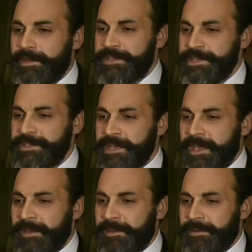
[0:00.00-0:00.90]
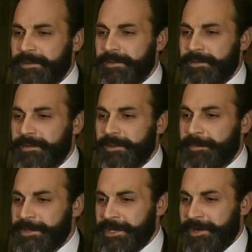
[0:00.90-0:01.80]
Фекалии
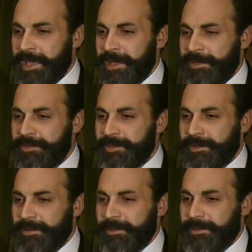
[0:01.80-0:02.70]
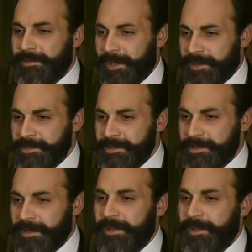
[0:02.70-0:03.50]
в определенном возрасте. Да.